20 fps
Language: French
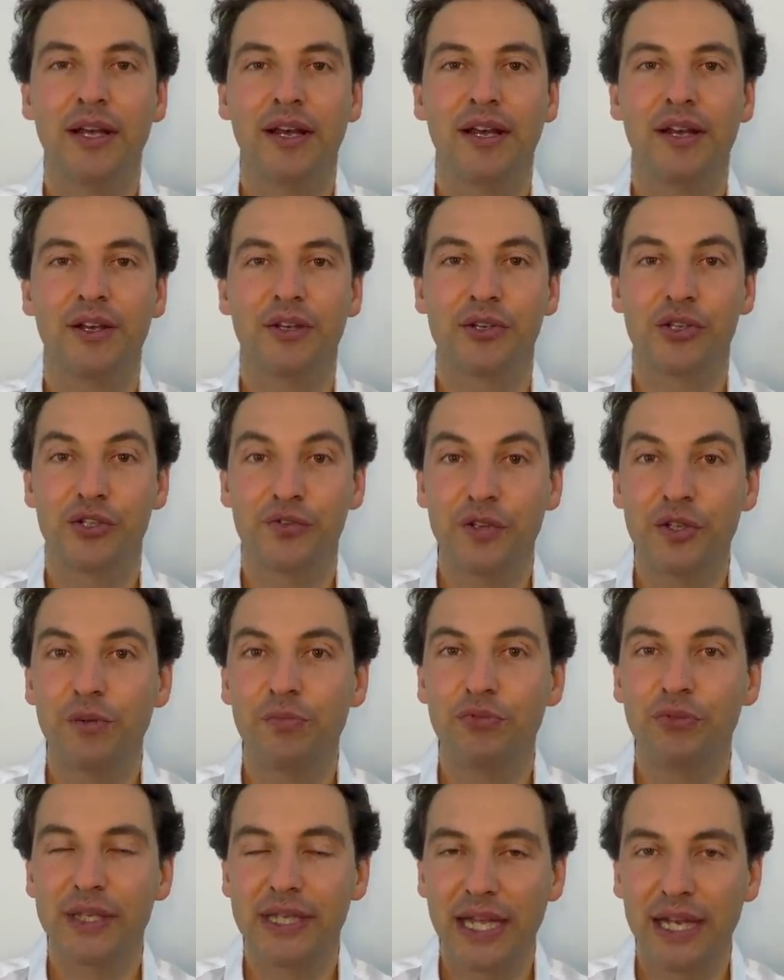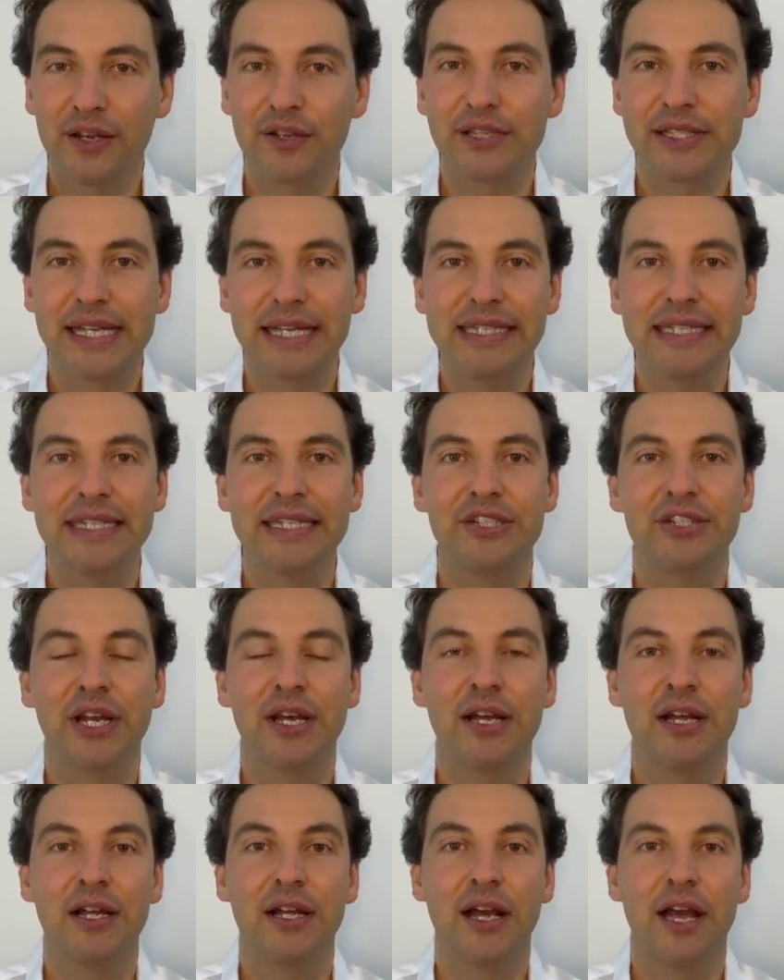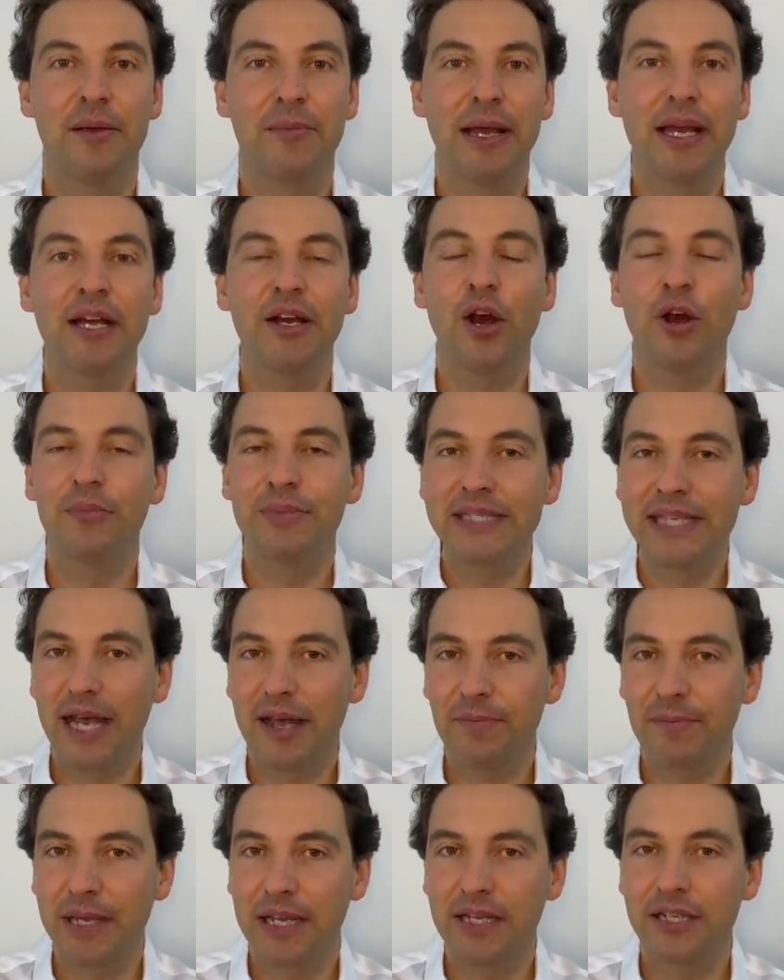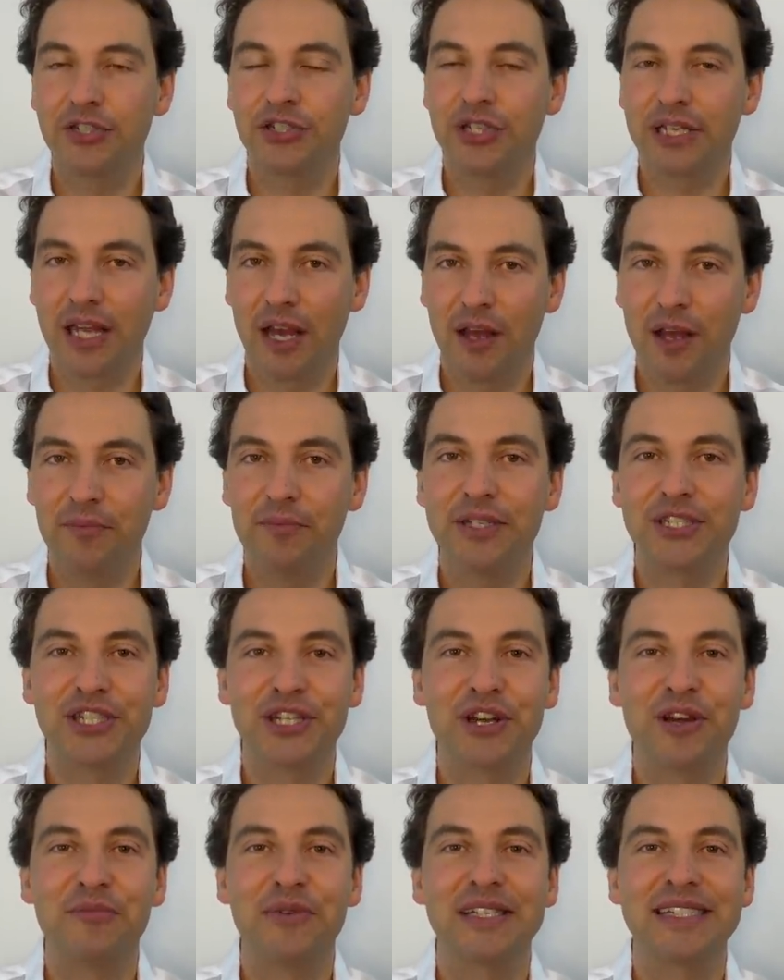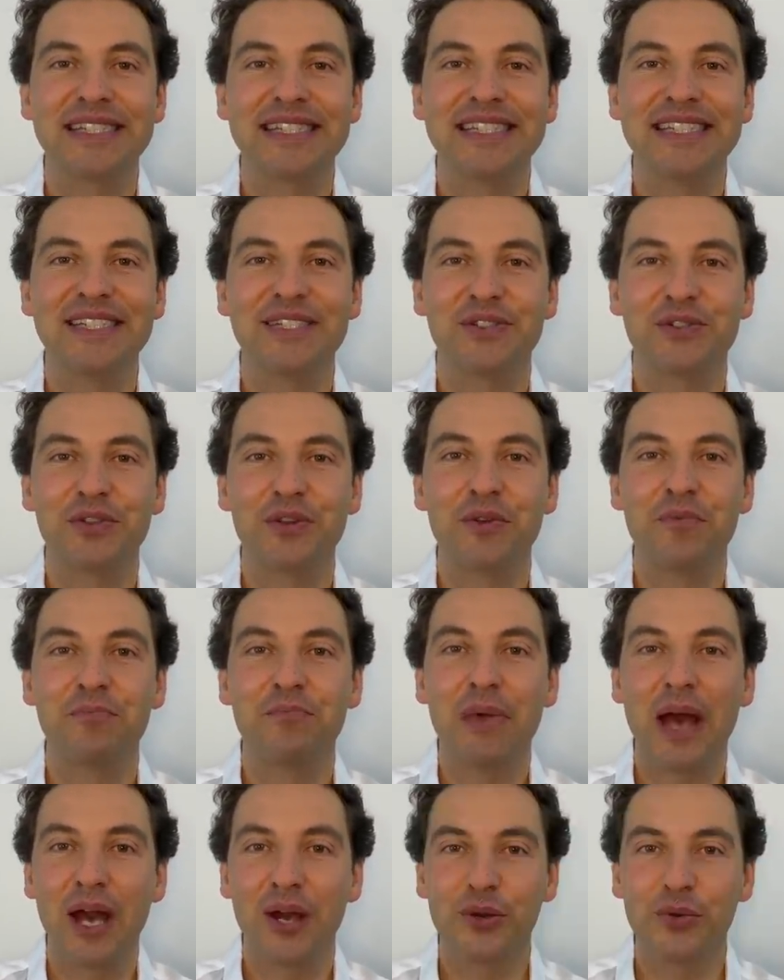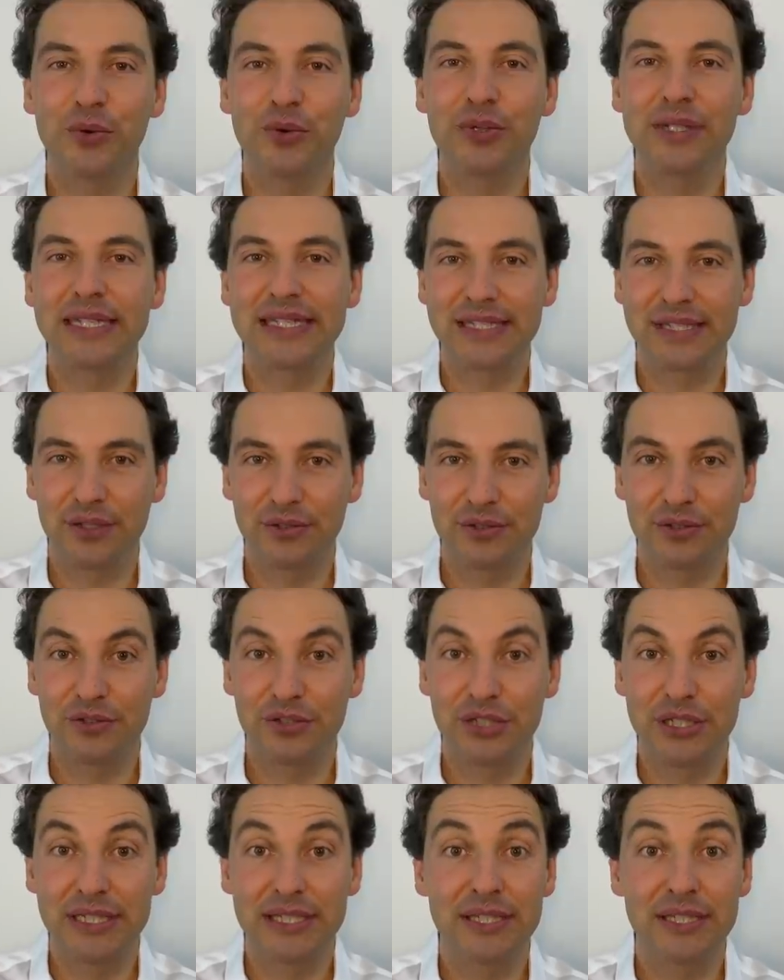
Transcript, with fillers: euh, que je fais depuis quelques années déjà, eh ben, un petit rappel, j'ai quand même, j'ai commencé ce parcours d'astrologie.